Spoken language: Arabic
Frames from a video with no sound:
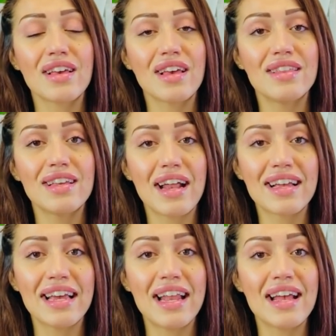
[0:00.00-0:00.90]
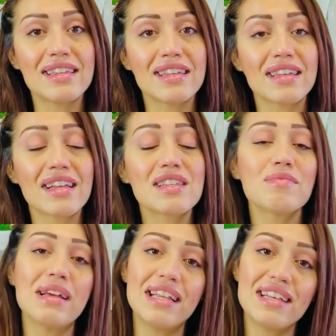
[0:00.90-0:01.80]
كنديرها كالاتي
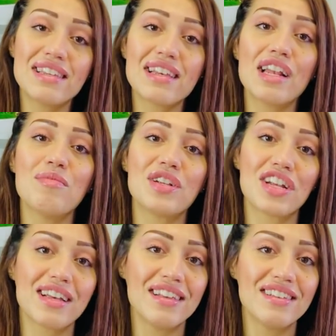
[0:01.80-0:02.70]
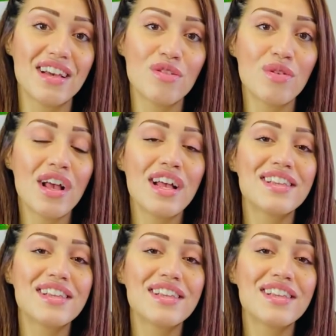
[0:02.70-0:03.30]
كنسمع الانسان المشاكل ديالو